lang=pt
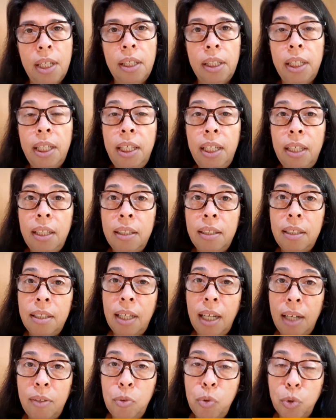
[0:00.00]
E
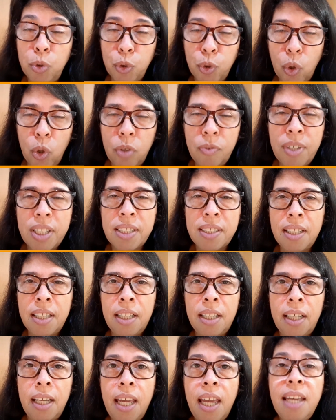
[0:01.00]
o jogo vai
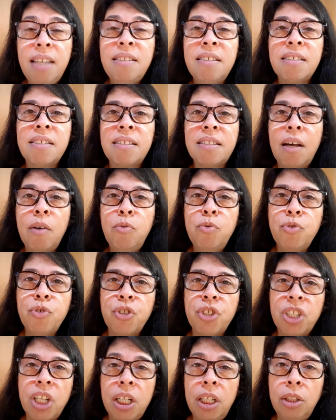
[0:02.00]
ser em São
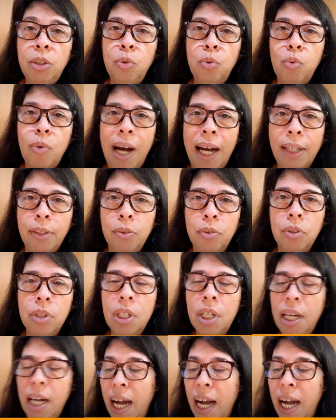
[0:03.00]
Januário.